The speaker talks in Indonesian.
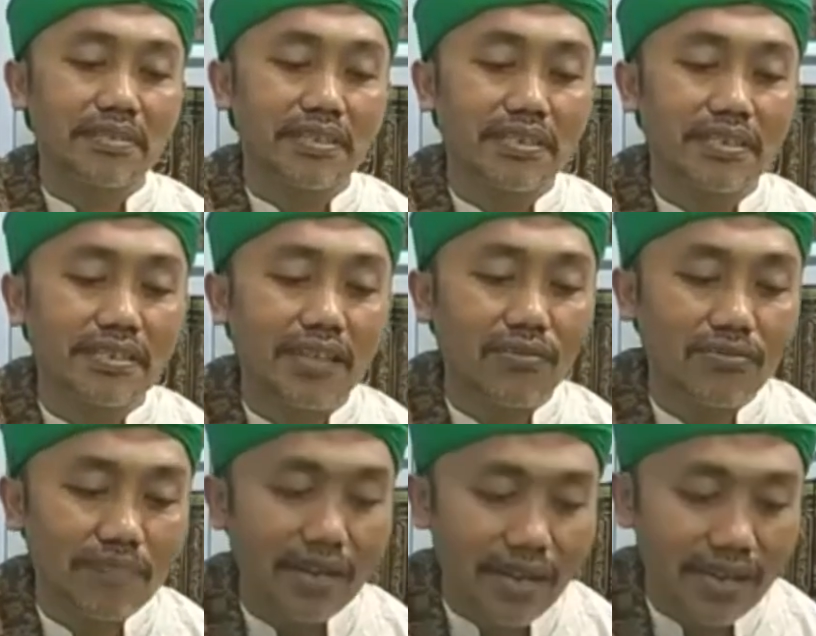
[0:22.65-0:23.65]
ingin
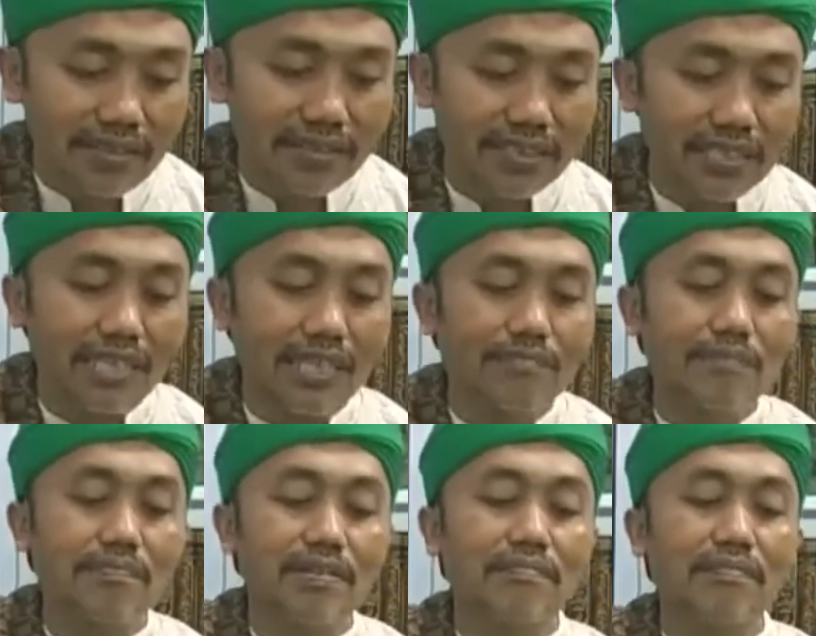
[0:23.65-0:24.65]
taubat Ingin
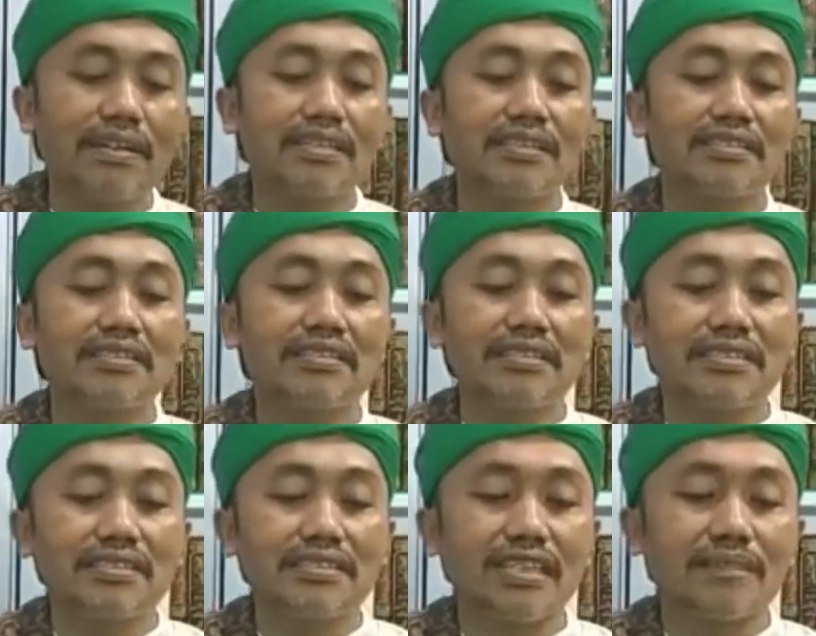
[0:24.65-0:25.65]
memperbaiki
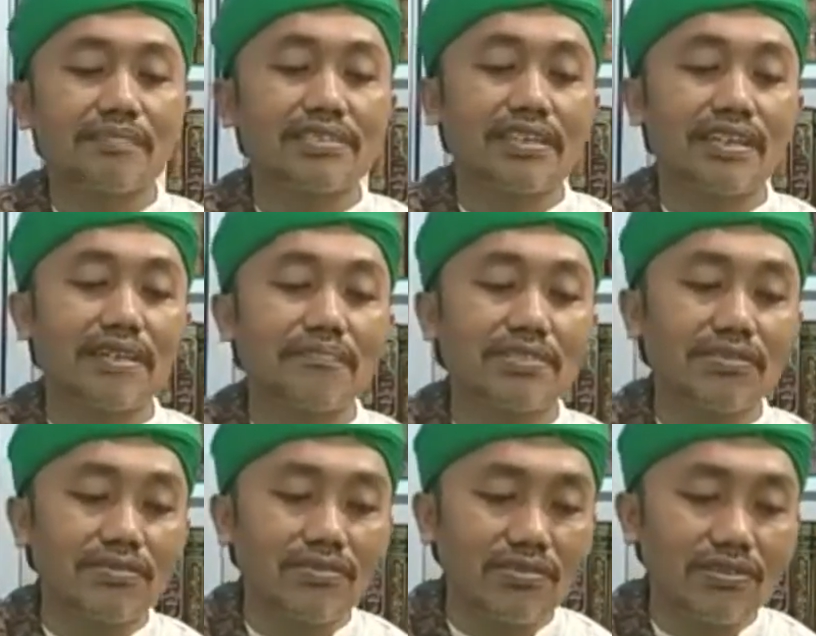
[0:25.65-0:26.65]
diri Tapi saya
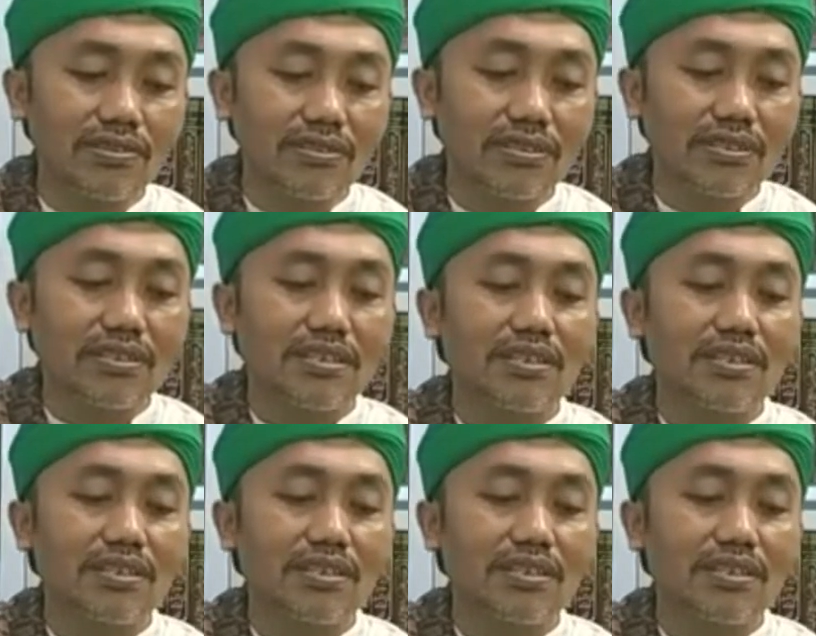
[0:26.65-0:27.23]
bingung